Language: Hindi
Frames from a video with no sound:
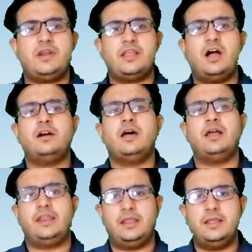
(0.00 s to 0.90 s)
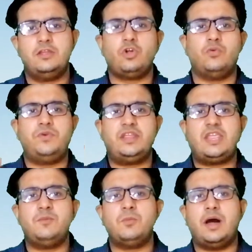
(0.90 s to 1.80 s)
पर निगाह हटा लें तो
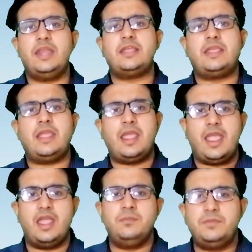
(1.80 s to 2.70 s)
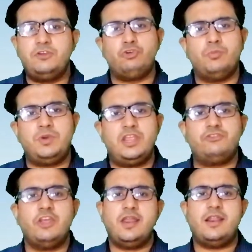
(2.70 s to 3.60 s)
अफ्रीकी ममालिक के एन बीचों
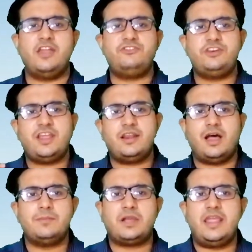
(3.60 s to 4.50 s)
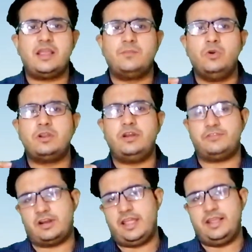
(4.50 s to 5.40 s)
बीच नाइजीरिया नाम का एक मुल्क
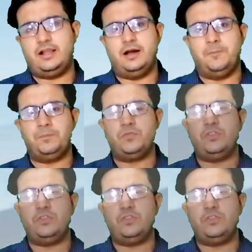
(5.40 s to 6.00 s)
नज़र आएगा